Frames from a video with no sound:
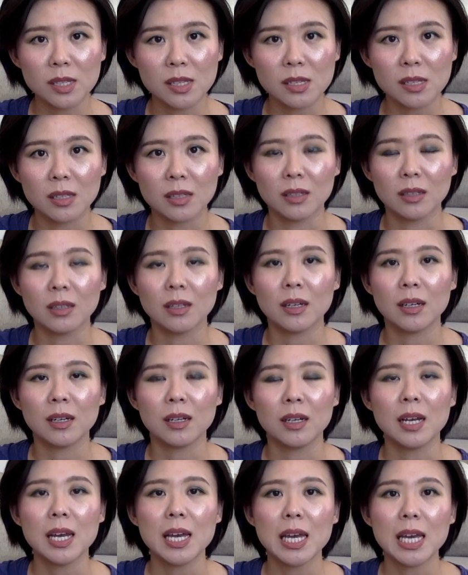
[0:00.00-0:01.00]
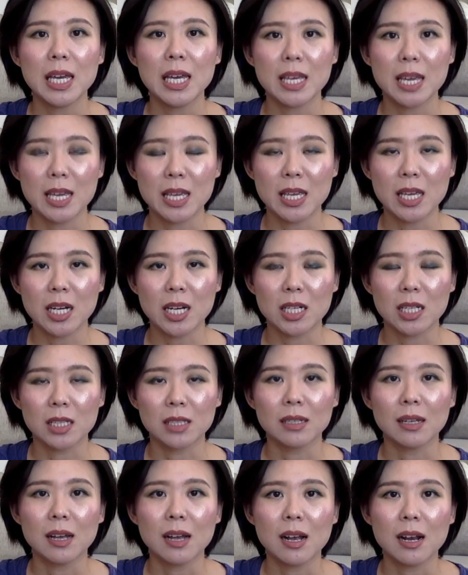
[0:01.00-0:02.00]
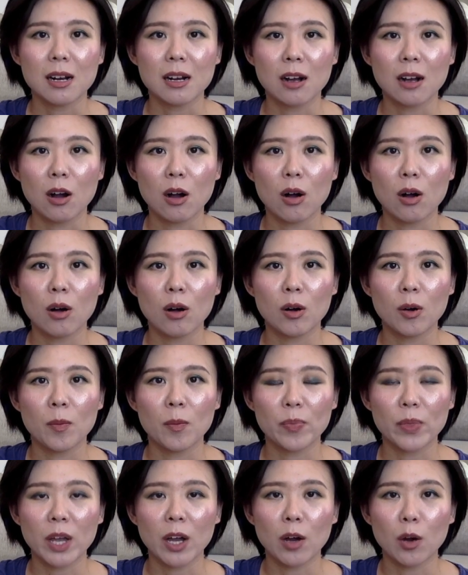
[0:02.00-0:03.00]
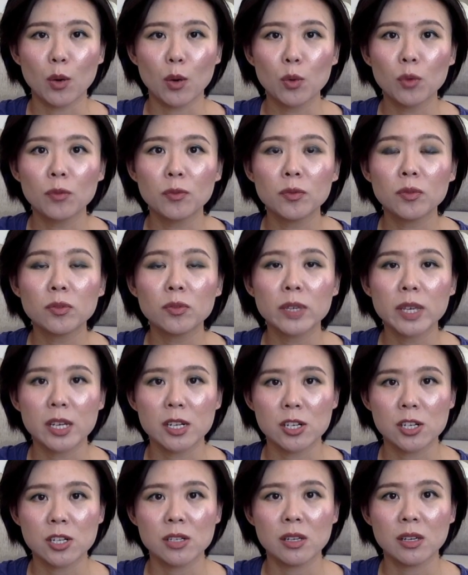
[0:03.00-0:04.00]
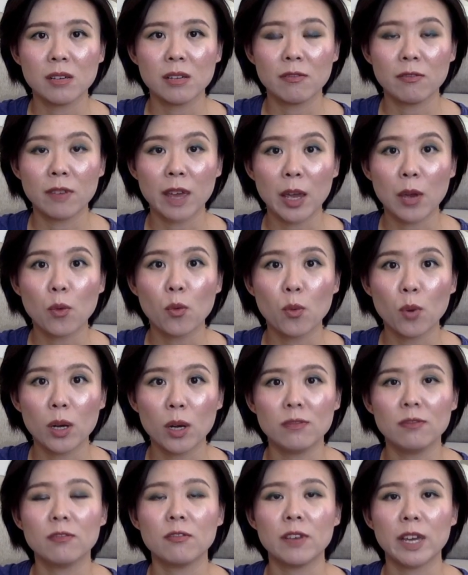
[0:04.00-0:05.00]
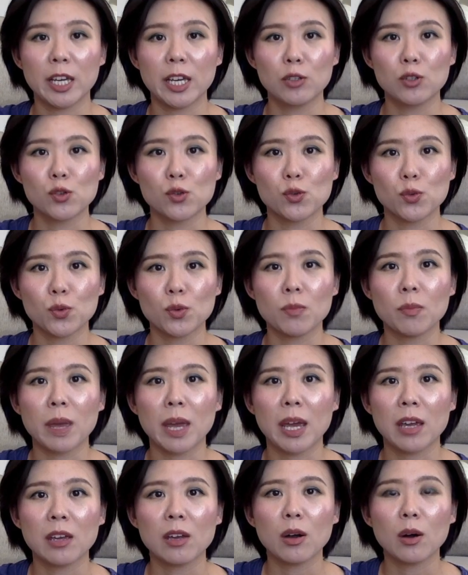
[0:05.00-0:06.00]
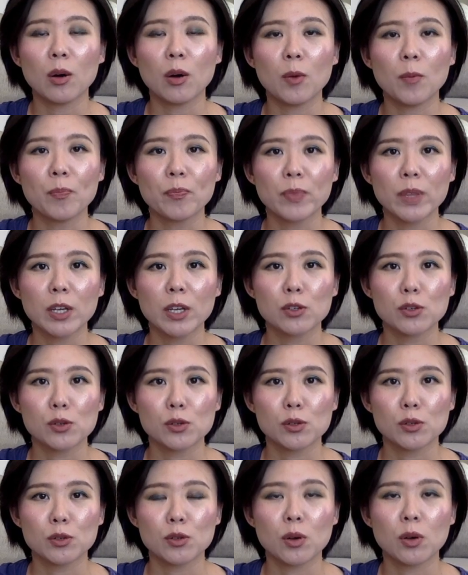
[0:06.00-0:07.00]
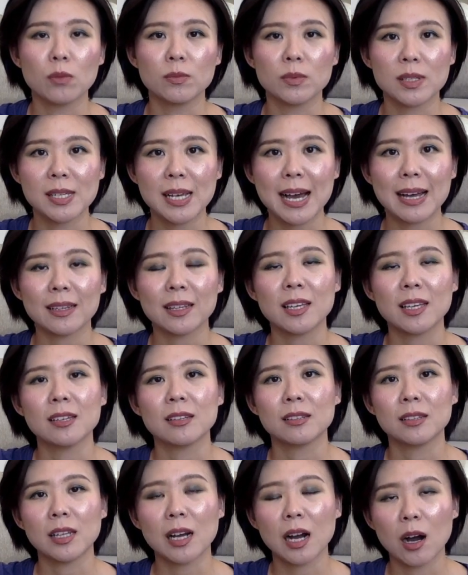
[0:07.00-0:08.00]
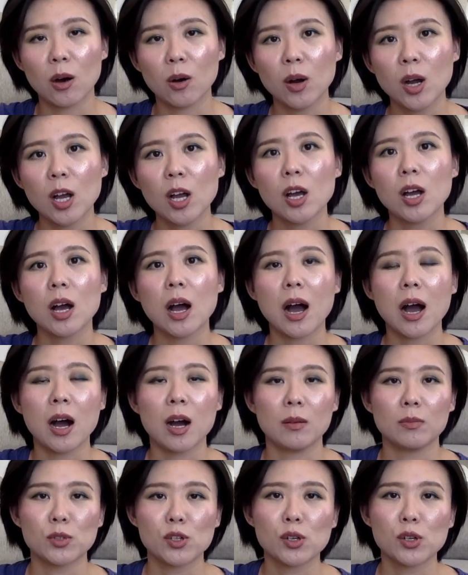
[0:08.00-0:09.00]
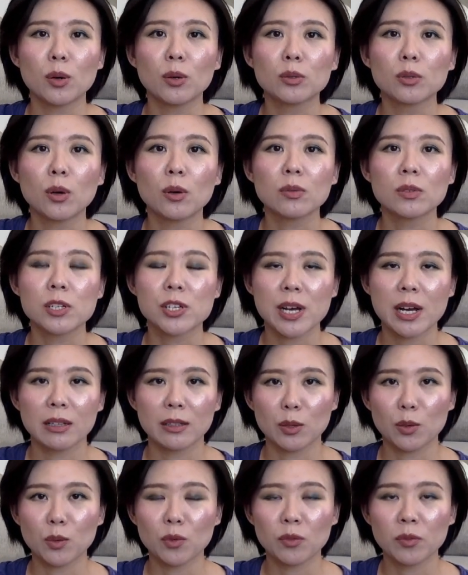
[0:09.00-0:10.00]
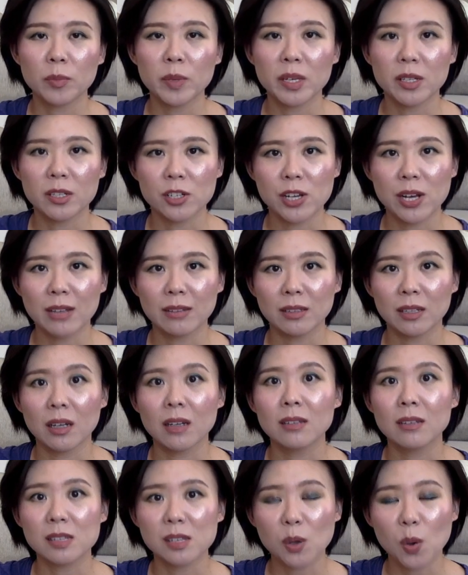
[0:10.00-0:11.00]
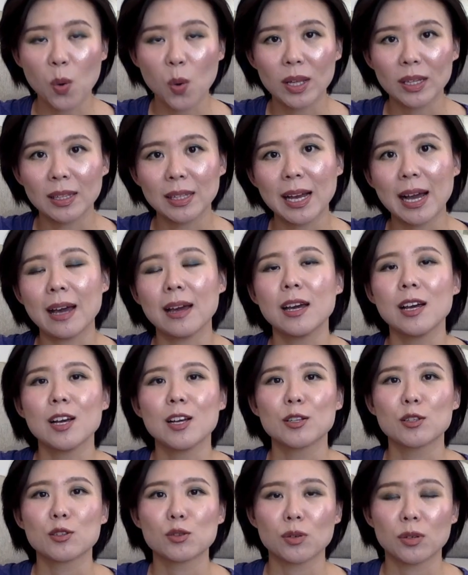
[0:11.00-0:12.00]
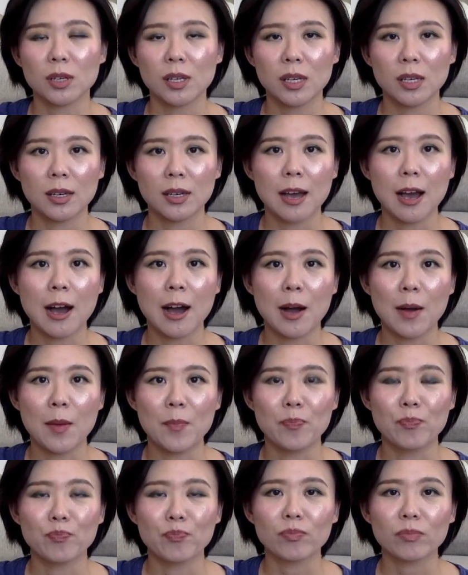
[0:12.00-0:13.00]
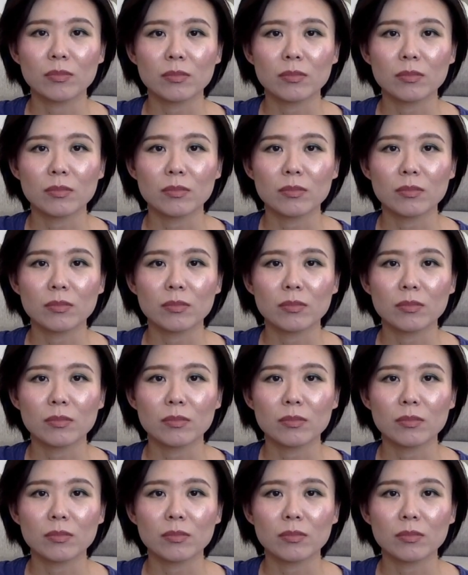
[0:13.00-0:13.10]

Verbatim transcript: 勤的眼影儿，然后呃，护肤也是以维稳为主，没有就是从夏天到嗯秋冬这样的护肤品这样的更新换代，所以嗯，